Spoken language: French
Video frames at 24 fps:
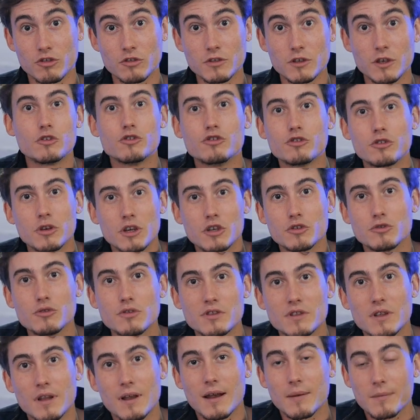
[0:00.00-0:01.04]
jante, j'aurai
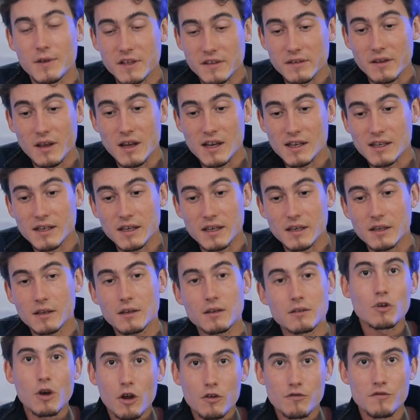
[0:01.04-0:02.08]
juste à mettre un
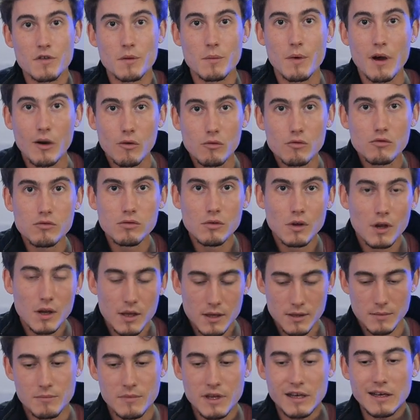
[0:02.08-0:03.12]
cric, enlever ma roue,
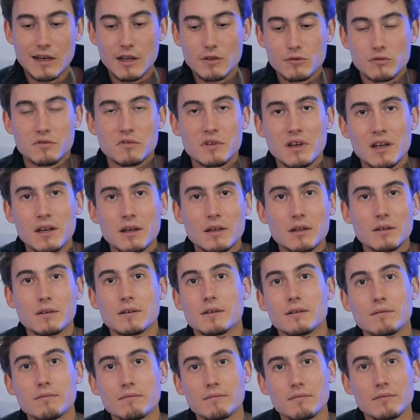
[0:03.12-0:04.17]
mettre la nouvelle
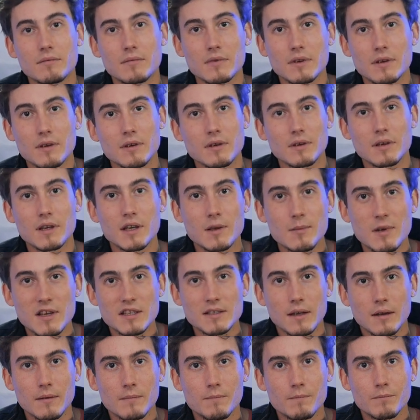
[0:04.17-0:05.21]
et
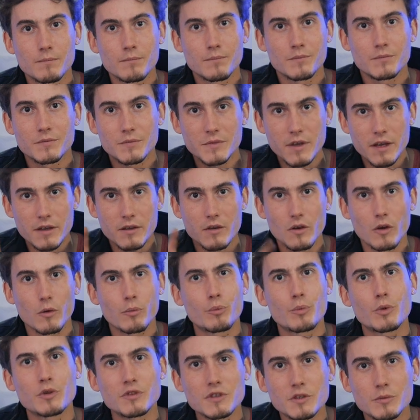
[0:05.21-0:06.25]
basta. D'ailleurs,
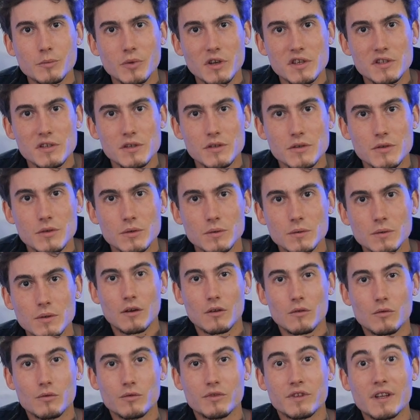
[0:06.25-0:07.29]
petite précision,
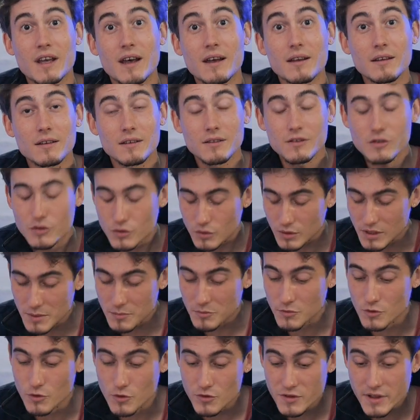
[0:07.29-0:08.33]
on a sur les
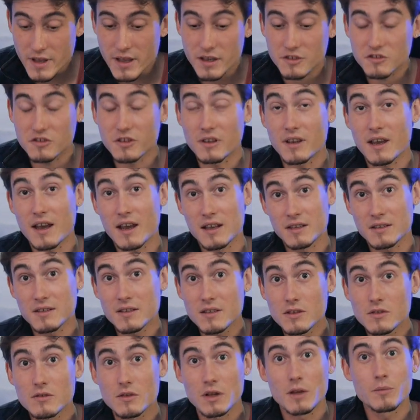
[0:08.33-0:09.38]
pneus neige
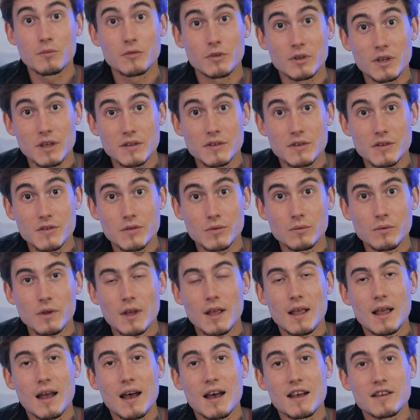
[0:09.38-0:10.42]
ainsi que sur les pneus 4 saisons
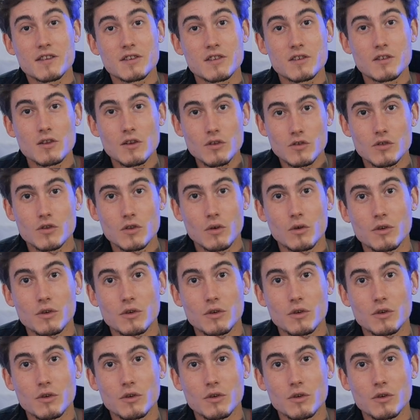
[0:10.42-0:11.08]
un sens de